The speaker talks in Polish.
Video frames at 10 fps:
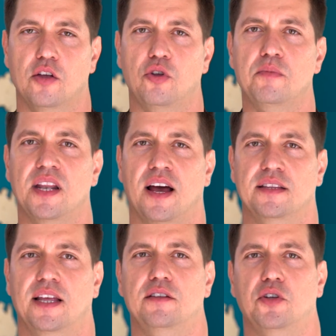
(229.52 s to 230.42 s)

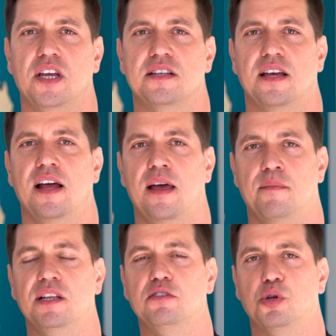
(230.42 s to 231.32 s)
Dominanta to jest
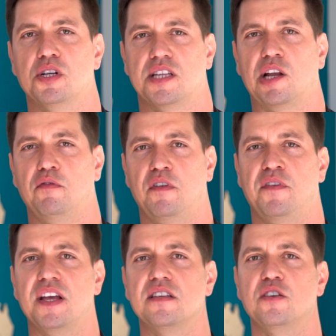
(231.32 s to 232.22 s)
element, który stanowi
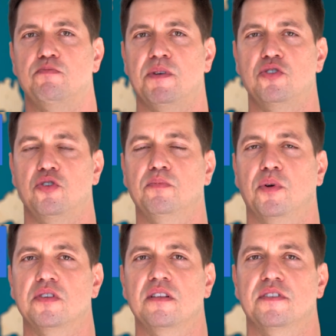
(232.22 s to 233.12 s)
więcej niż
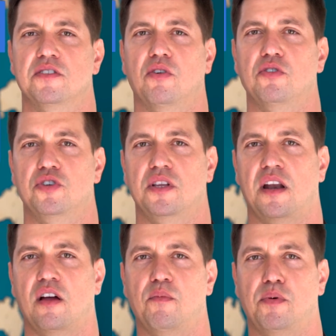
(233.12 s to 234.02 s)
50% wysokości
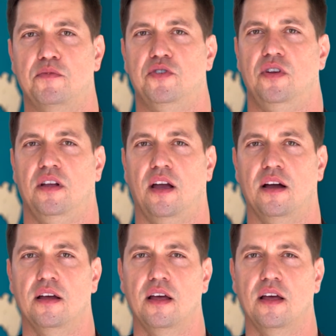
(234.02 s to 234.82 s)
danego pomieszczenia.